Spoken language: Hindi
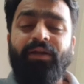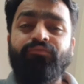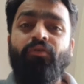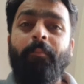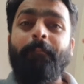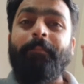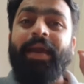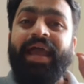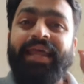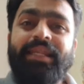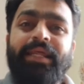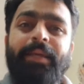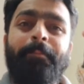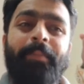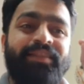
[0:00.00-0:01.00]
वो
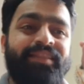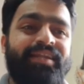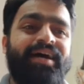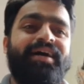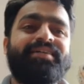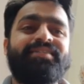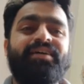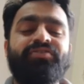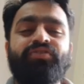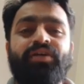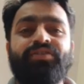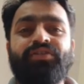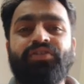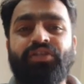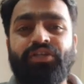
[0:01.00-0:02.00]
पहले पंद्रह हज़ार
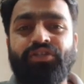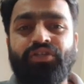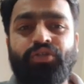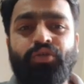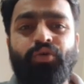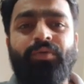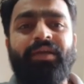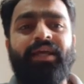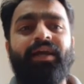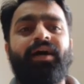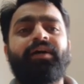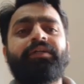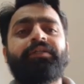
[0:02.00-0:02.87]
चार्जिंग स्टेशन को ही मिलेगा